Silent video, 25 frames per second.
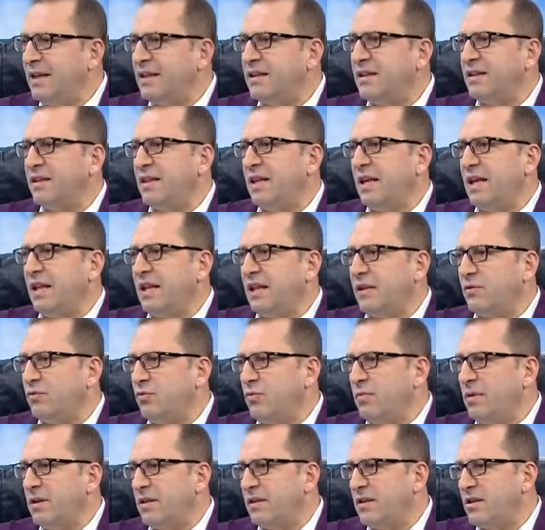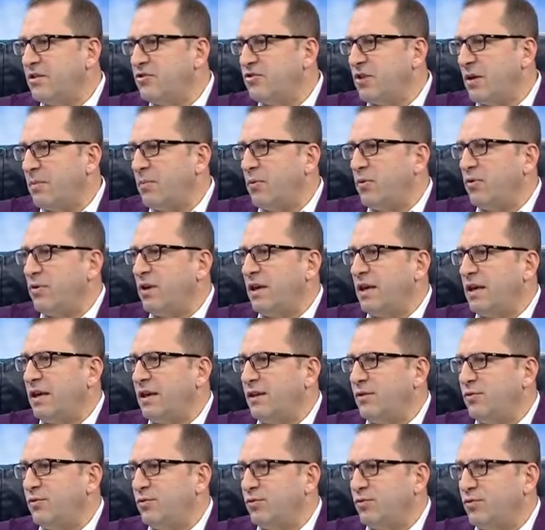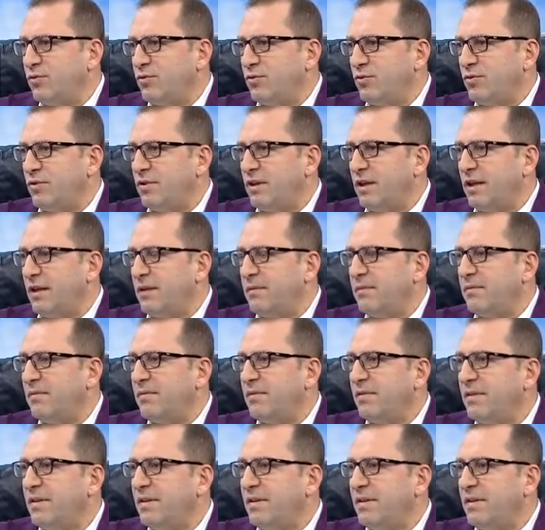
nasıl değerlendiriyorsunuz? Mesela 12, Japonya'ya gidiyorsunuz. Hayatımın